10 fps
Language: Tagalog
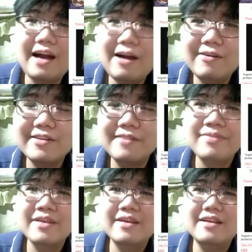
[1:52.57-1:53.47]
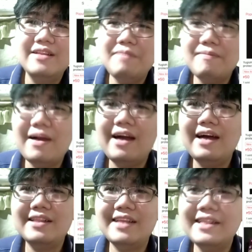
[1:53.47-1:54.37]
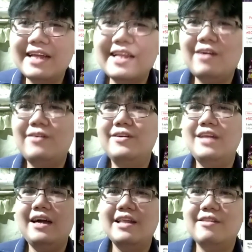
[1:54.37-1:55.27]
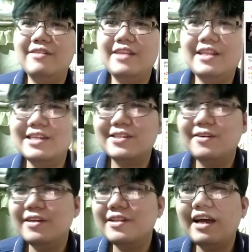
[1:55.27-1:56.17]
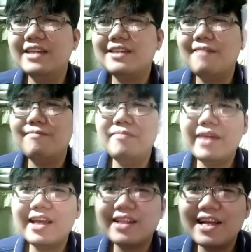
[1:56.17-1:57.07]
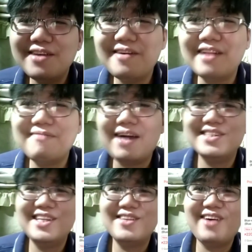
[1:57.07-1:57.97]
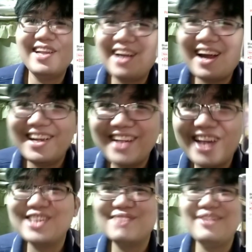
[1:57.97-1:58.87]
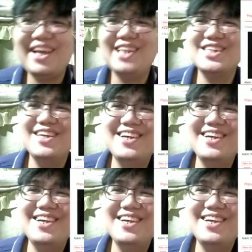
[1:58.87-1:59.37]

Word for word: account na may mga tinda rin ako na ganitong tinda. So, ito na yung sample. May kita nyo yung unboxing nito kay Card Addicts PH